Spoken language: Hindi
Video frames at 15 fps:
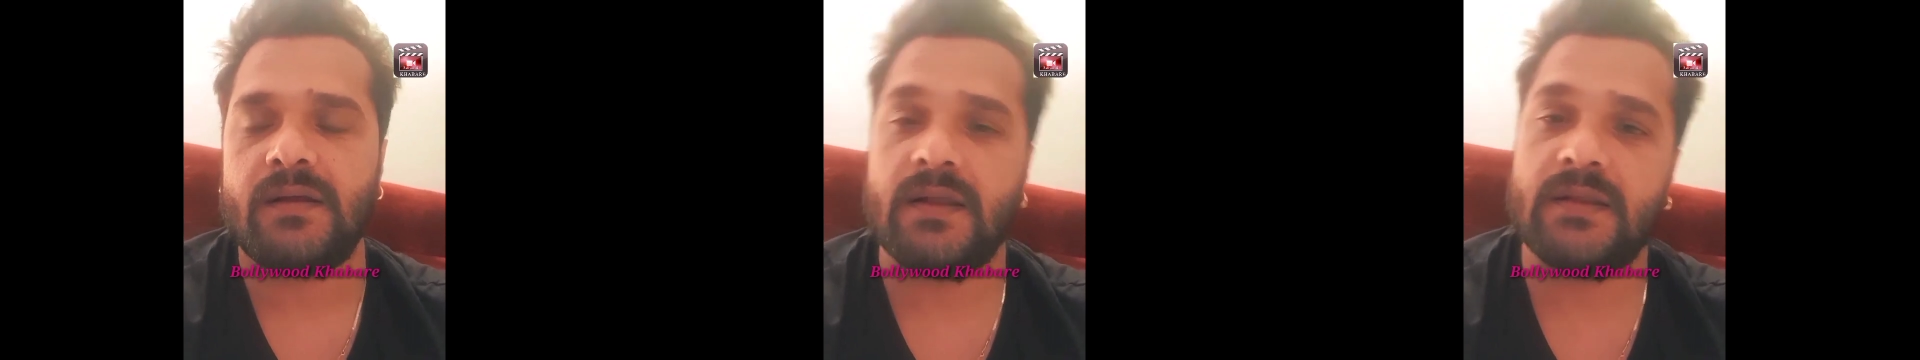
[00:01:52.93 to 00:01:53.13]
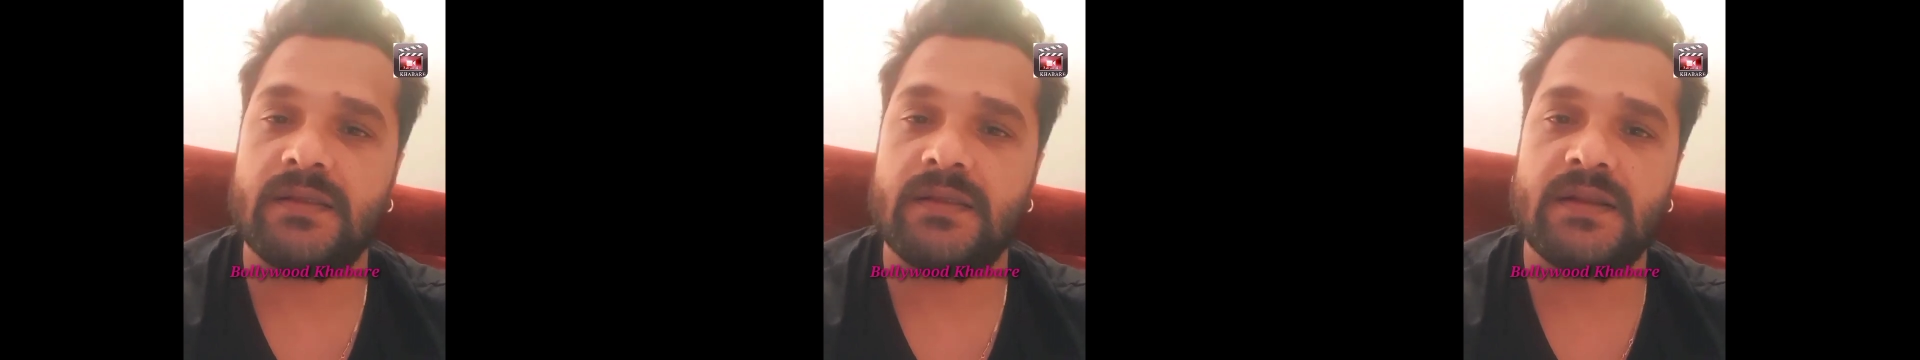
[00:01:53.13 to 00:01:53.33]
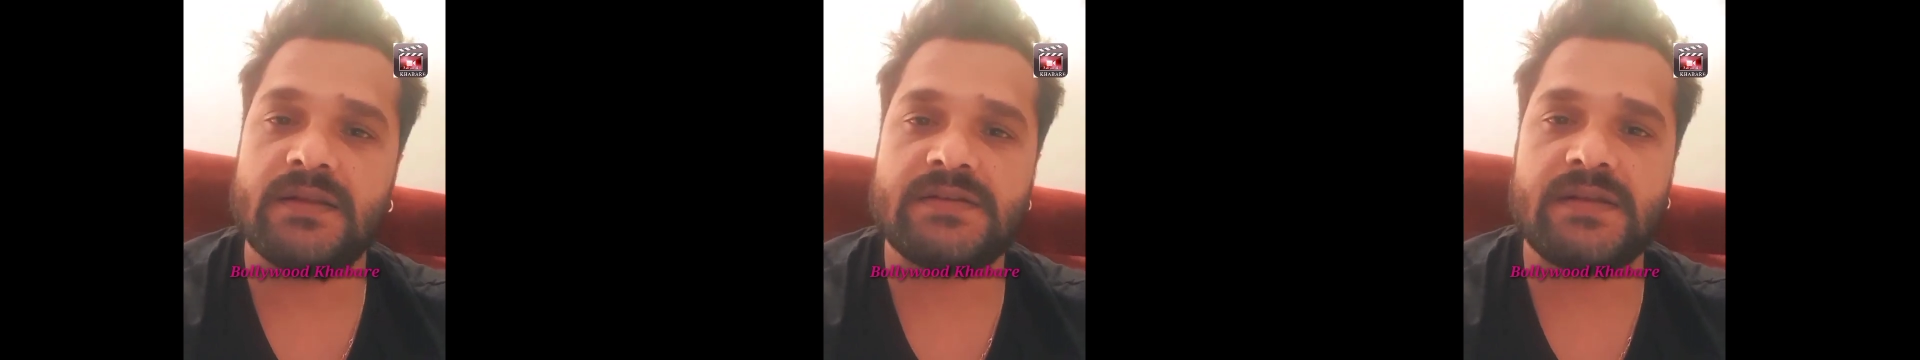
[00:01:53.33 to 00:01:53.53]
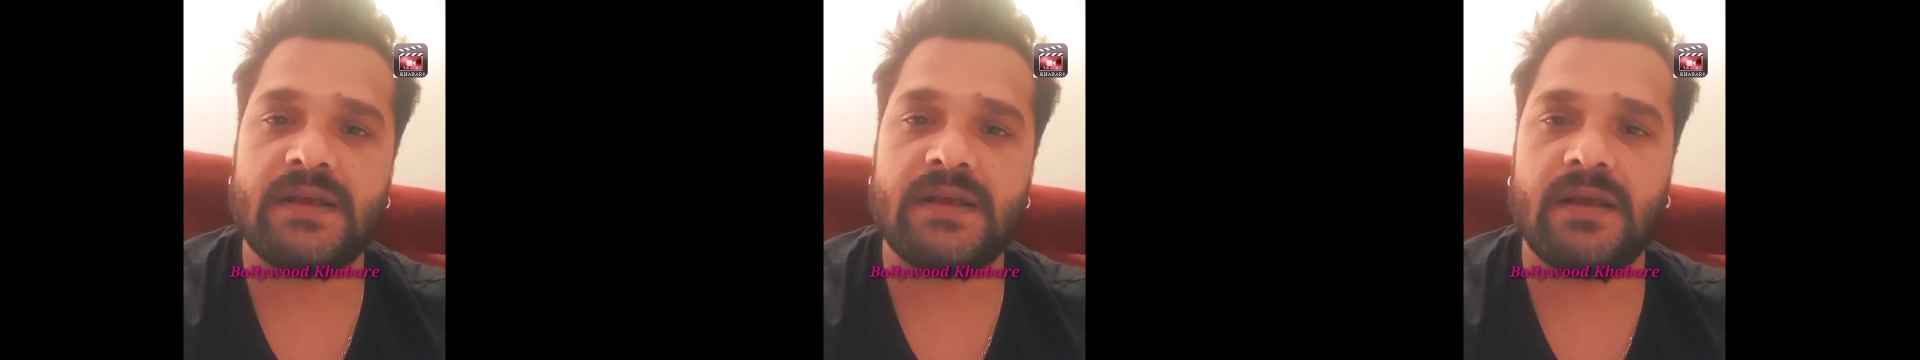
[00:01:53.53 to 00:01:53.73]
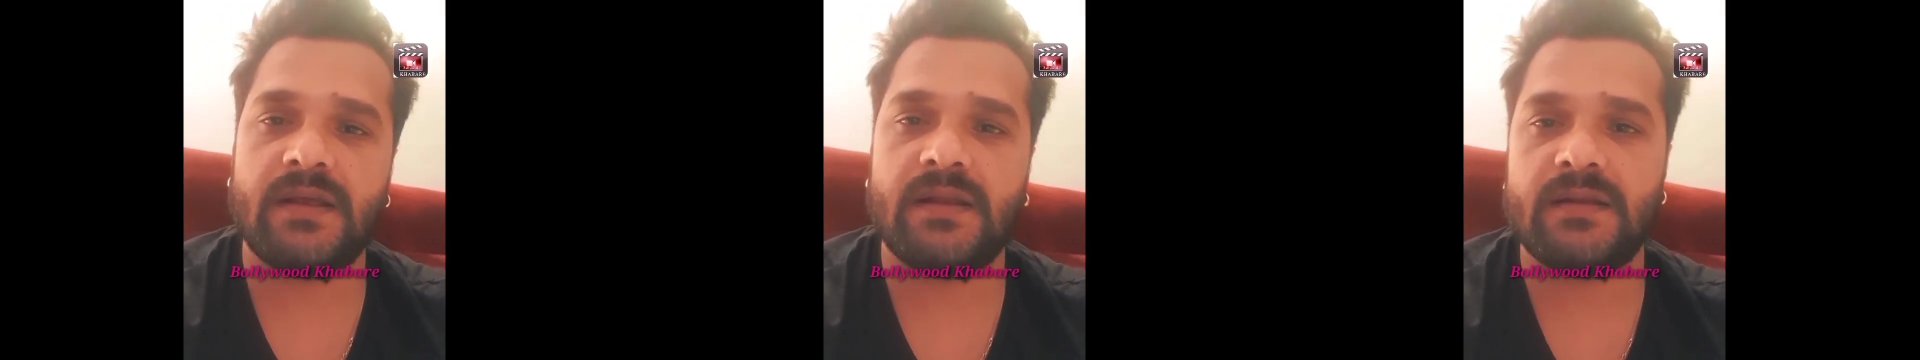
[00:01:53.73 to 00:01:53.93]
लंदन
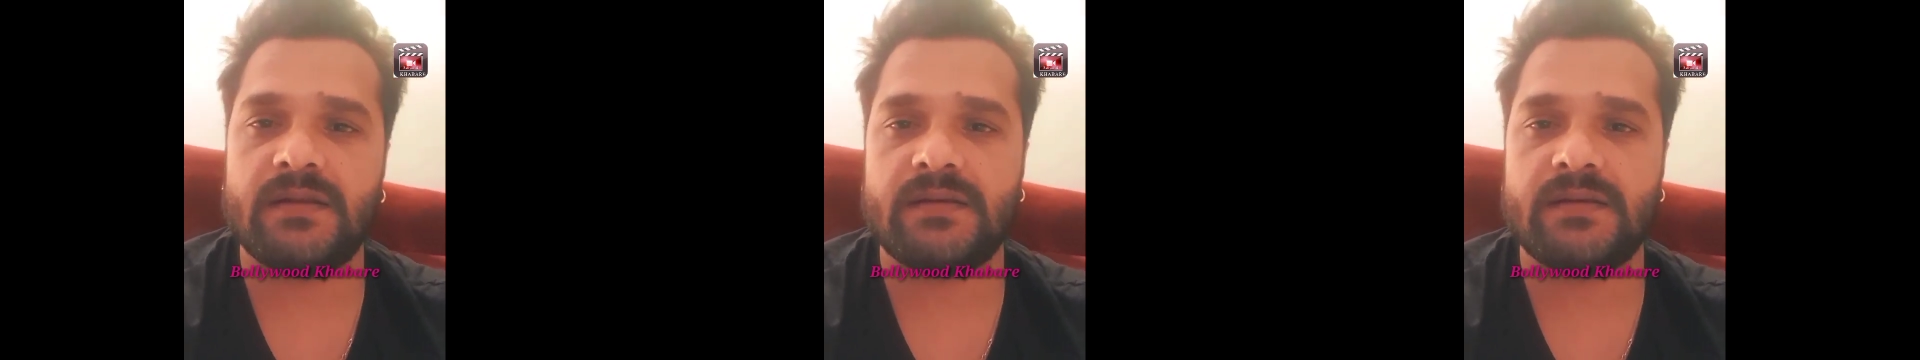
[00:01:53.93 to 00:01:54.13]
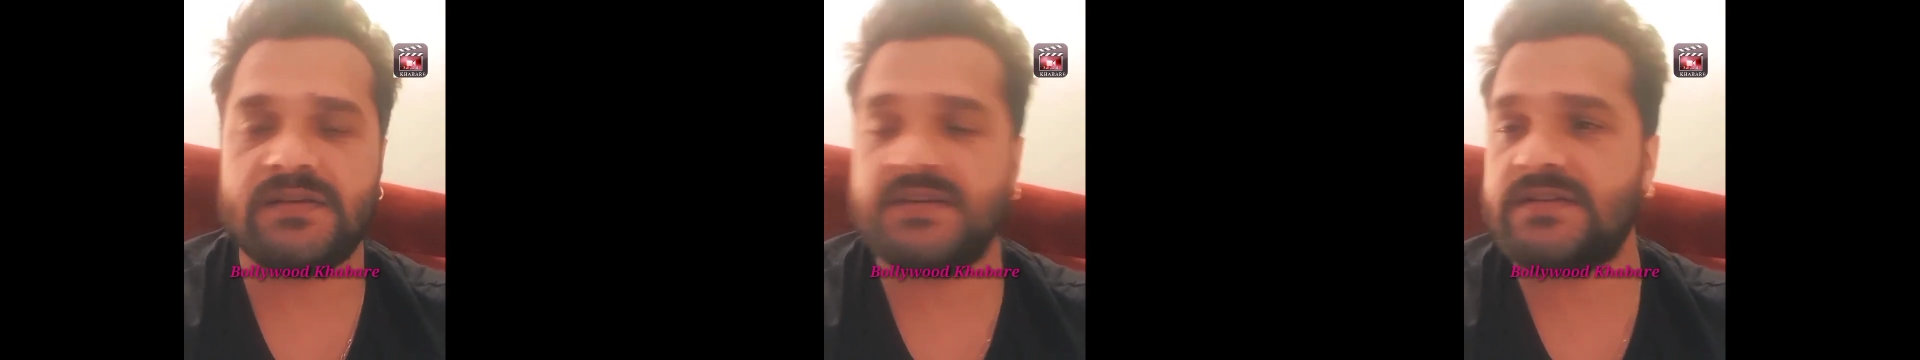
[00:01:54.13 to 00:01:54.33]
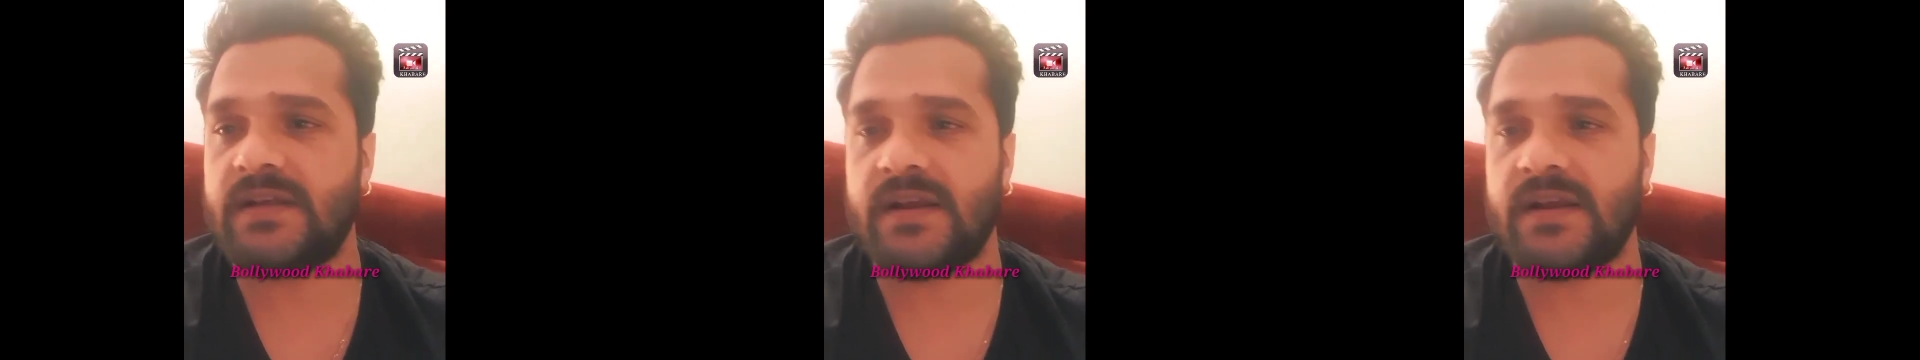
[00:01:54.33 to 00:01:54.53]
से जिस